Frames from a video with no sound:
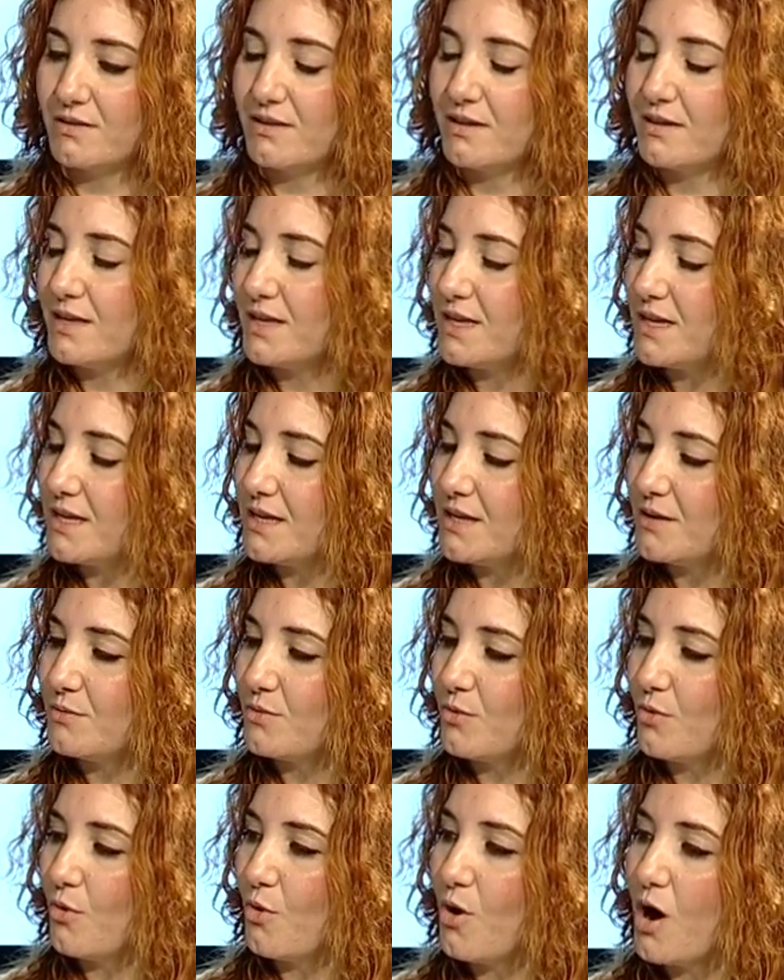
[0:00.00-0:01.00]
e,
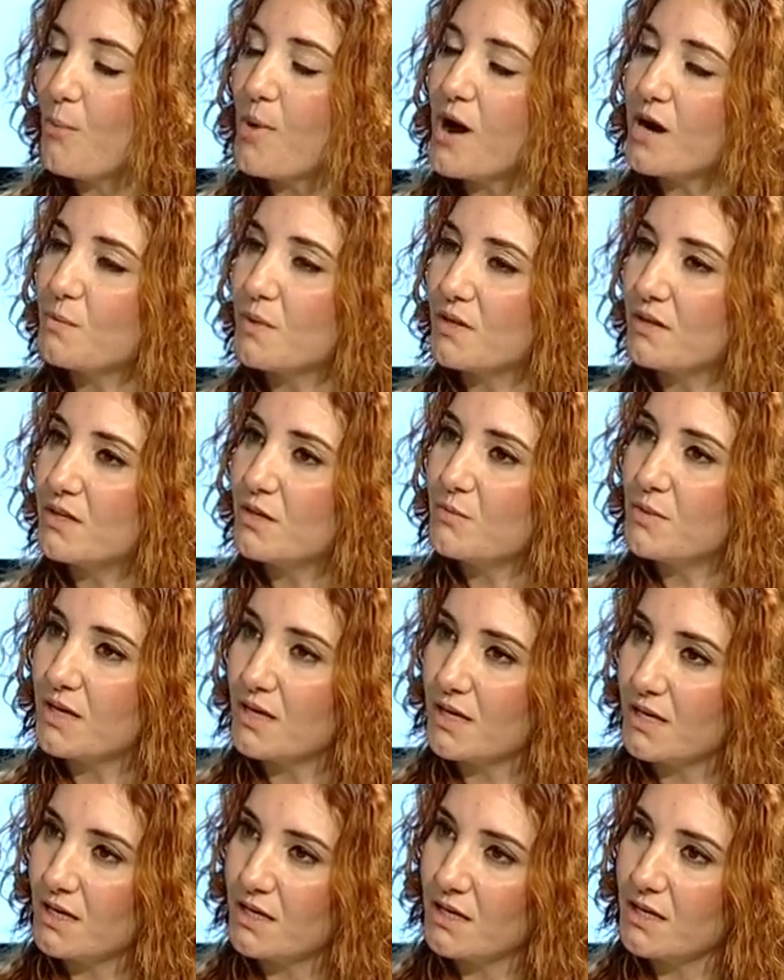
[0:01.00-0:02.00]
o apartmana
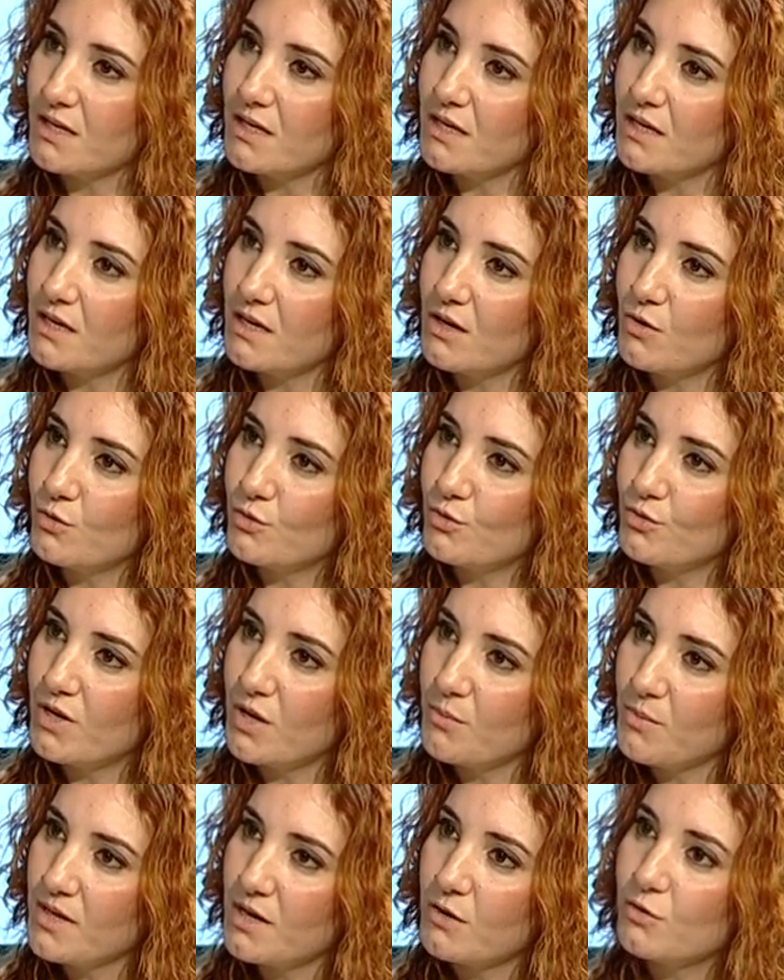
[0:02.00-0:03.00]
demek ki
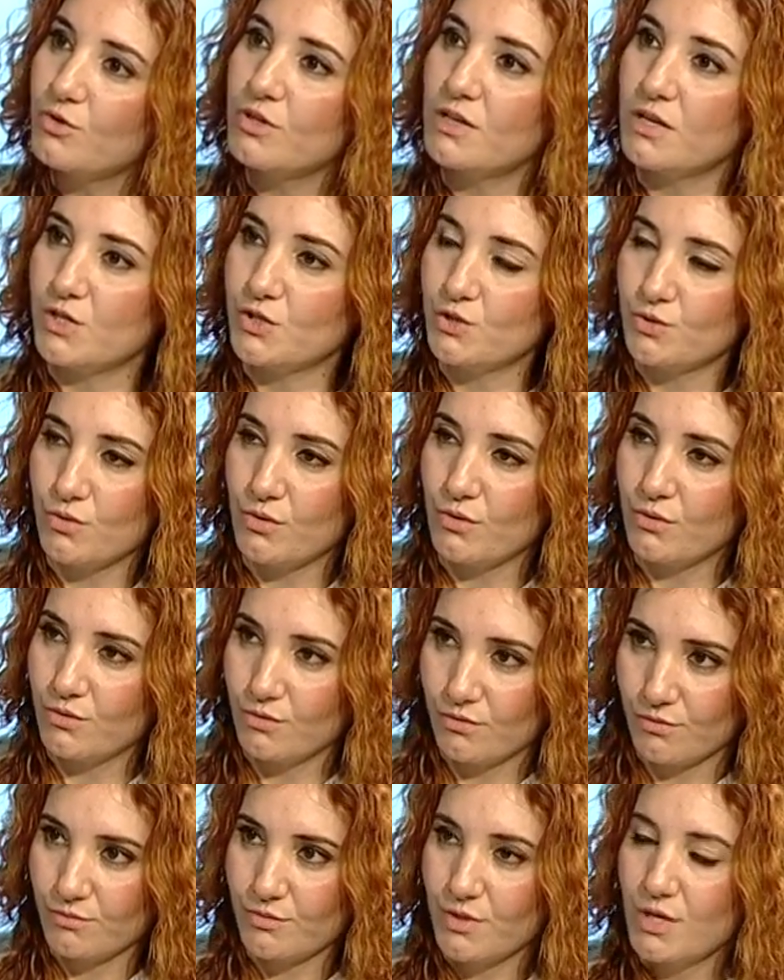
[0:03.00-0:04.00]
öldürülen bir Yahudi yaşıyordu.
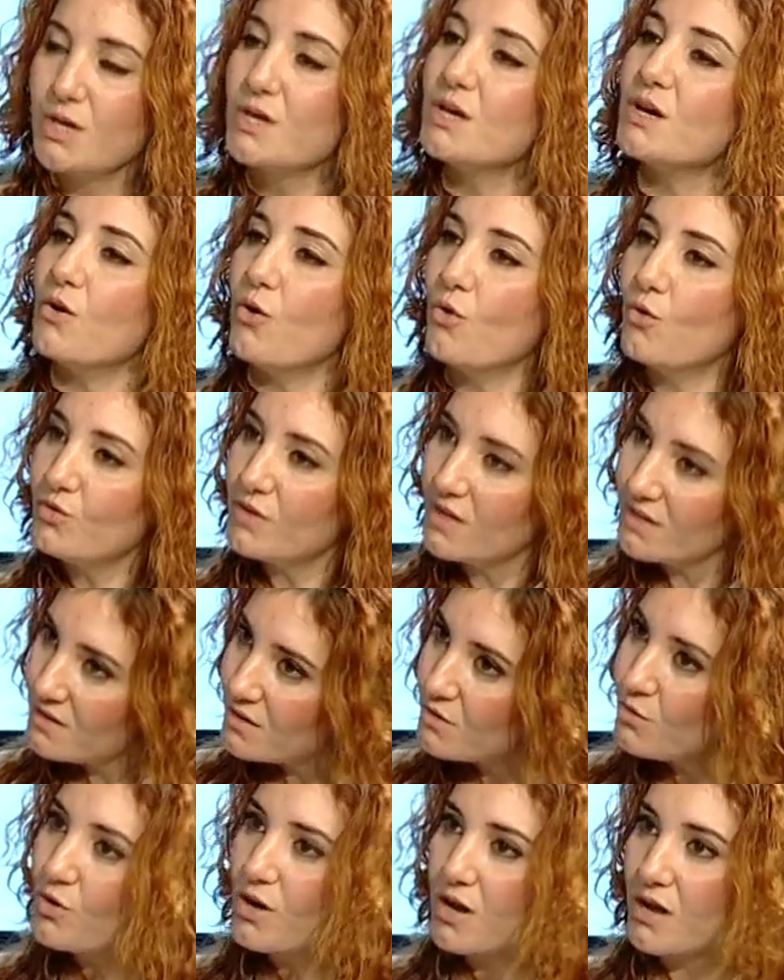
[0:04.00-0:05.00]
Onun
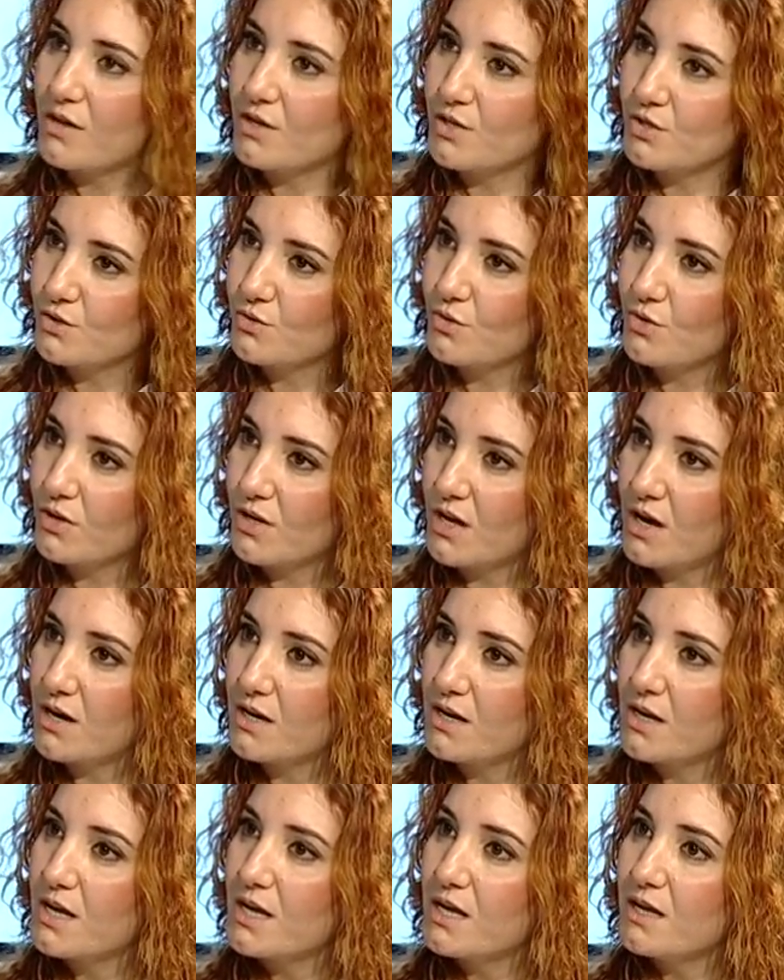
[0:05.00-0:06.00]
adını oraya yazıyorlar
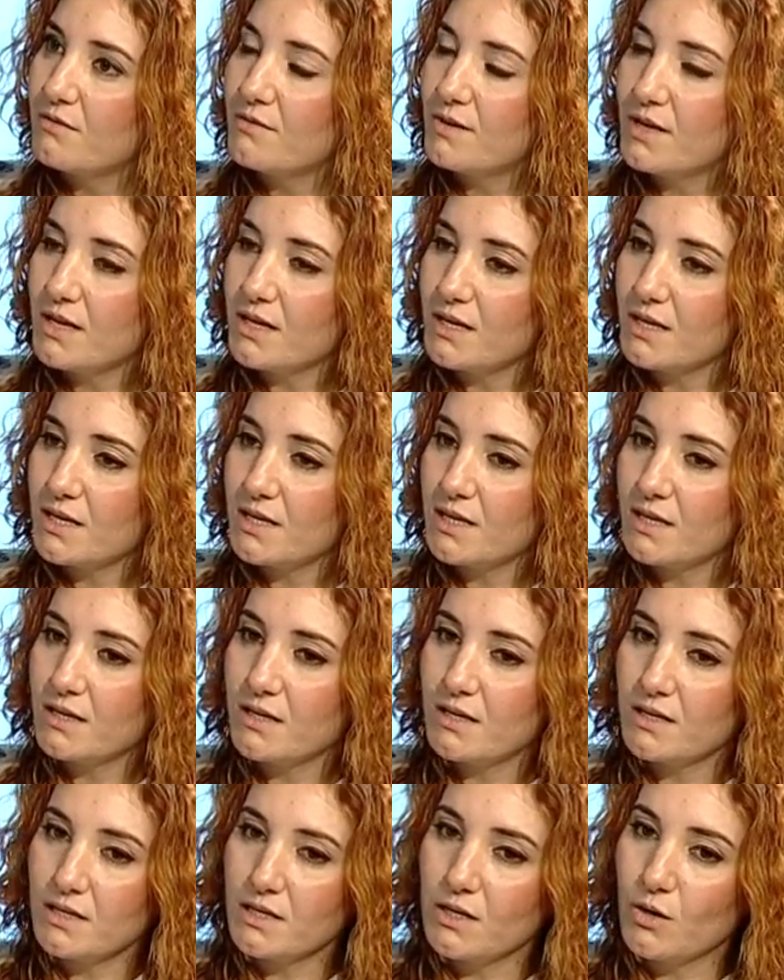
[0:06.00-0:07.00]
ve
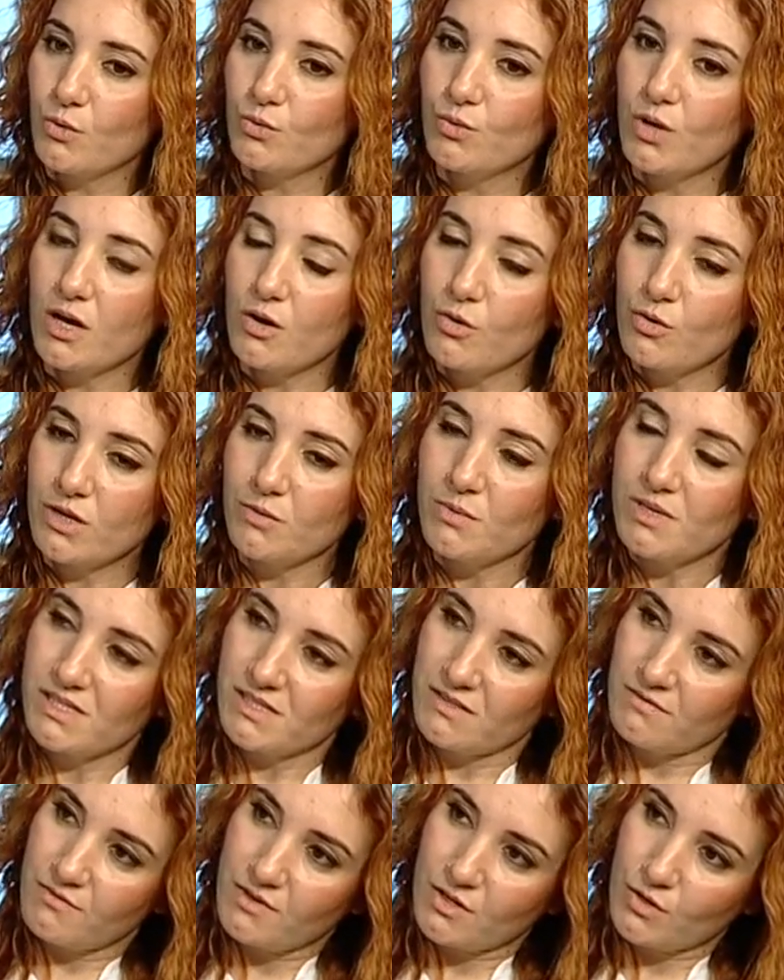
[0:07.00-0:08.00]
e, ona öyle bir
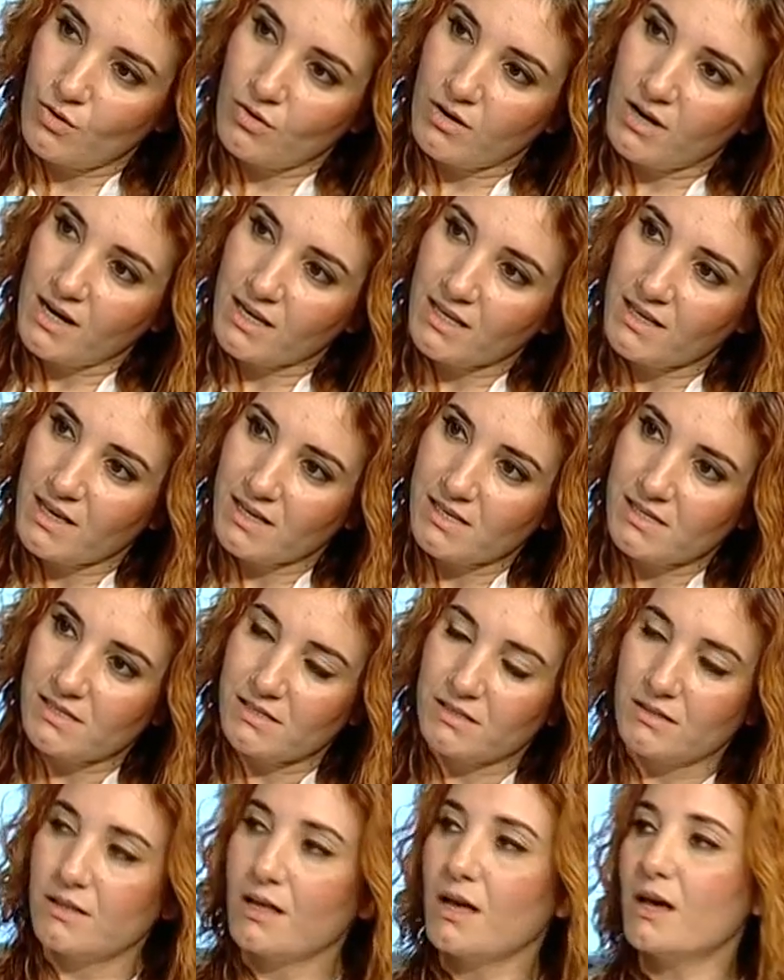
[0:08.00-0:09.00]
isim veriyorlar ki
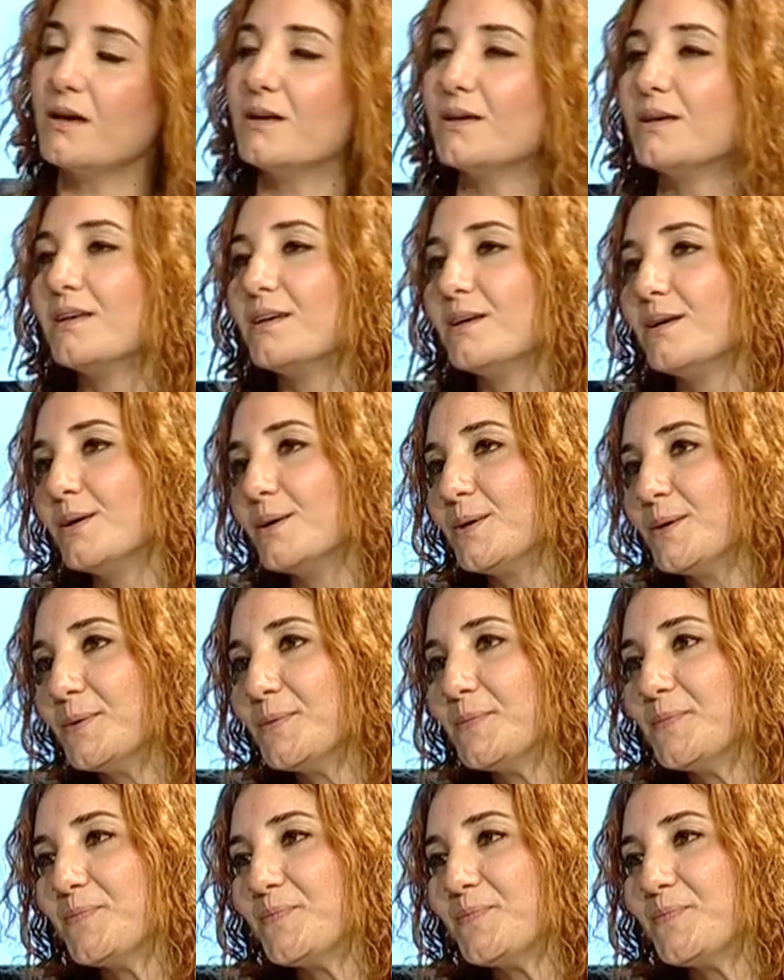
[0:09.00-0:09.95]
aslında e,